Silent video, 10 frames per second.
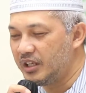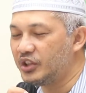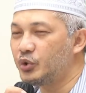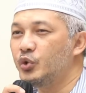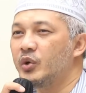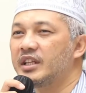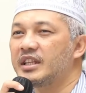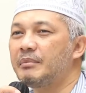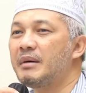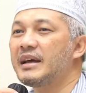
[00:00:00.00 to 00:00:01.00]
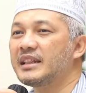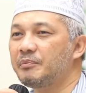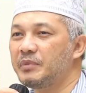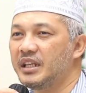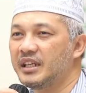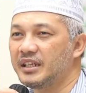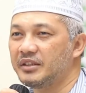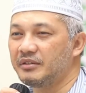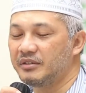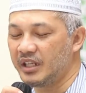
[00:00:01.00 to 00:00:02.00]
yang tujuannya tambah mantep ini
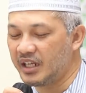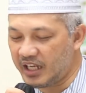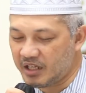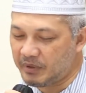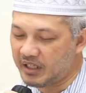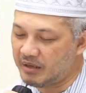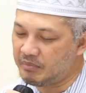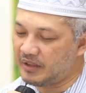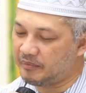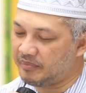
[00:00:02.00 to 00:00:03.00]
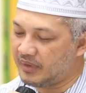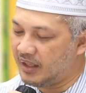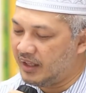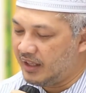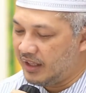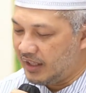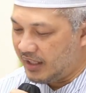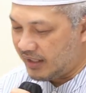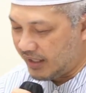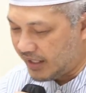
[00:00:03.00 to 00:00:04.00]
gitu. Jadi nanya pada Nabi.
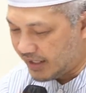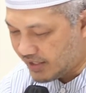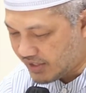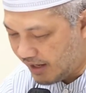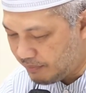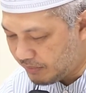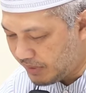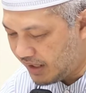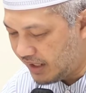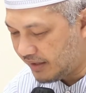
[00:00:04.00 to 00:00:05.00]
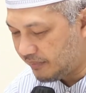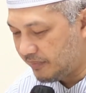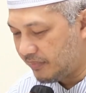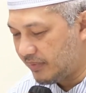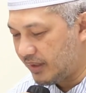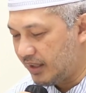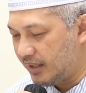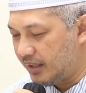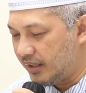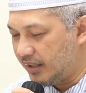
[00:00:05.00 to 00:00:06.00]
Jadi kata sahabat begini,
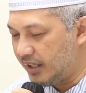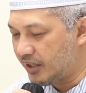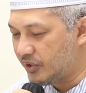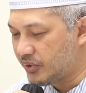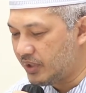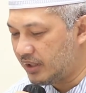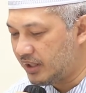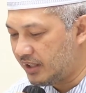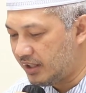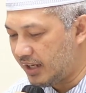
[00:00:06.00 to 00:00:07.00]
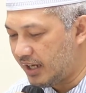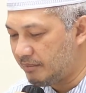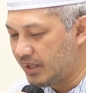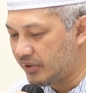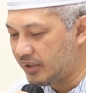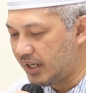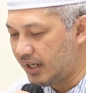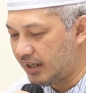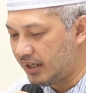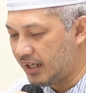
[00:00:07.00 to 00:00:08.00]
Ya Rasulullah
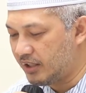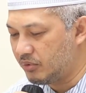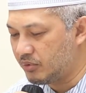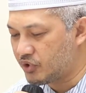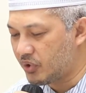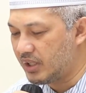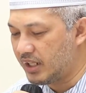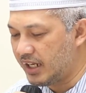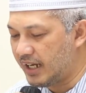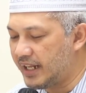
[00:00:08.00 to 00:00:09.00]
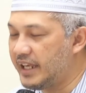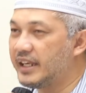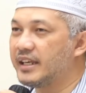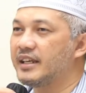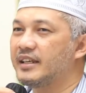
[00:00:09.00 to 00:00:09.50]
amarna an alaih.